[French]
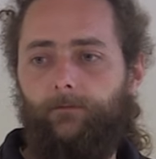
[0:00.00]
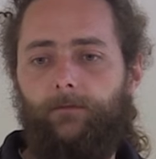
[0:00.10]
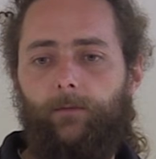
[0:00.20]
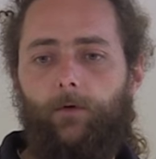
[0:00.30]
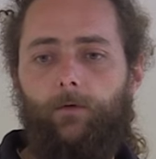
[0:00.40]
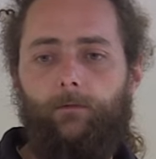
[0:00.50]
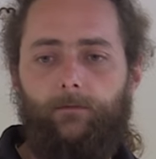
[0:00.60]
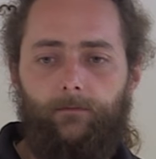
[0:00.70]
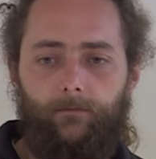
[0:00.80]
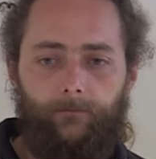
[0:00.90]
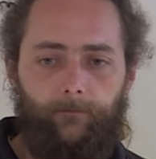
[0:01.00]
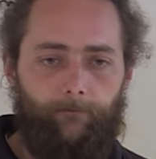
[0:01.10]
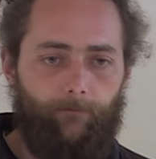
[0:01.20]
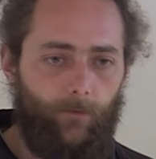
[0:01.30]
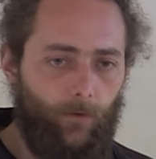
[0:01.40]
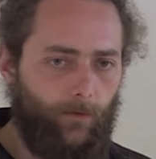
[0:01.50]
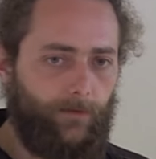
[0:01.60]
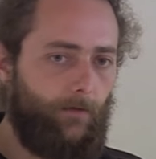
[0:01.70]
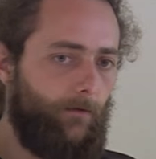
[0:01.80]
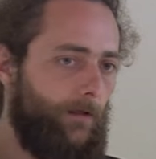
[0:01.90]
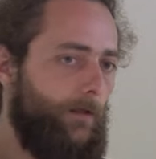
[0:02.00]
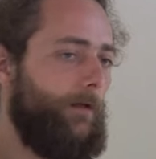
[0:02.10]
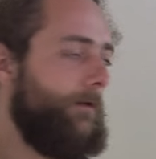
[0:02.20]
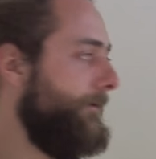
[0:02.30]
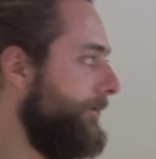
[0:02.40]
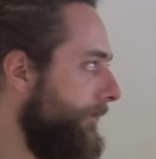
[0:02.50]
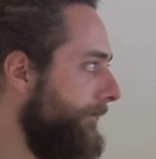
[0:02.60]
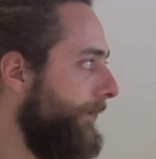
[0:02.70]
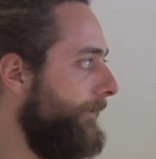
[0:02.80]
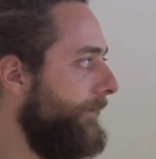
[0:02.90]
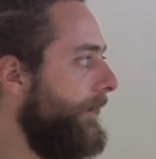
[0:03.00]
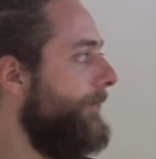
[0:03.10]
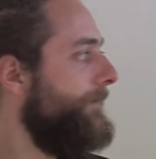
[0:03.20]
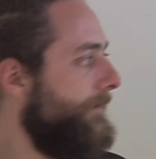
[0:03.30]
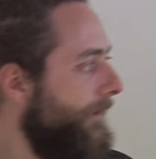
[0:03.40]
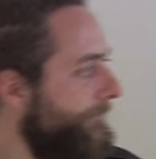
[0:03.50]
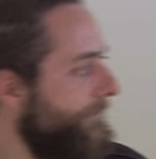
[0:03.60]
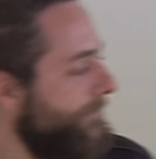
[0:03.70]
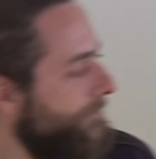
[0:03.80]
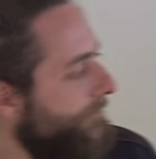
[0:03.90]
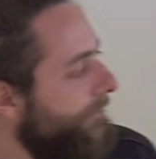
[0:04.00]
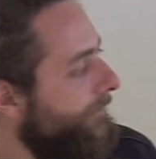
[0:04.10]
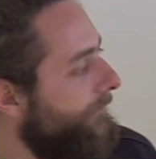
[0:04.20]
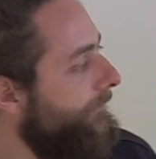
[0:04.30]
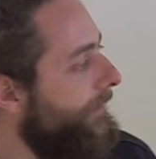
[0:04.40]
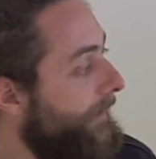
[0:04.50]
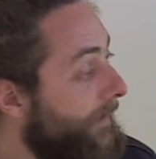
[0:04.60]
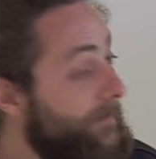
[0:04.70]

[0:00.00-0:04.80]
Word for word: C'est beaucoup. Donc ça veut dire que le verre de terre absorbe 580,